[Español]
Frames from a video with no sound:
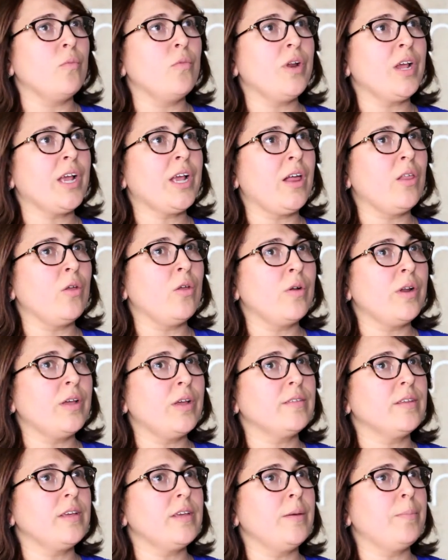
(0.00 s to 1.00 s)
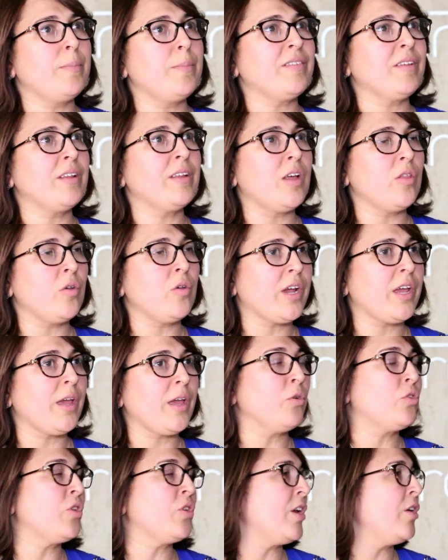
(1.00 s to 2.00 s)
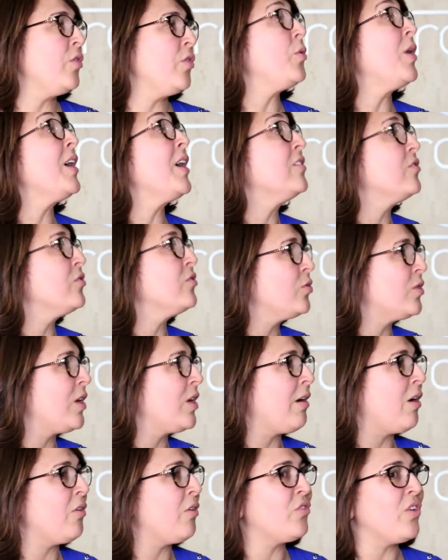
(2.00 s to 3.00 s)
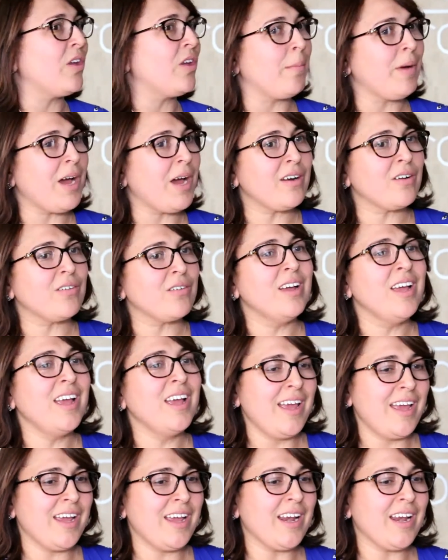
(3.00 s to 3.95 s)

comunicadores y presentadores que hemos tenido no han hecho su trabajo, sin embargo,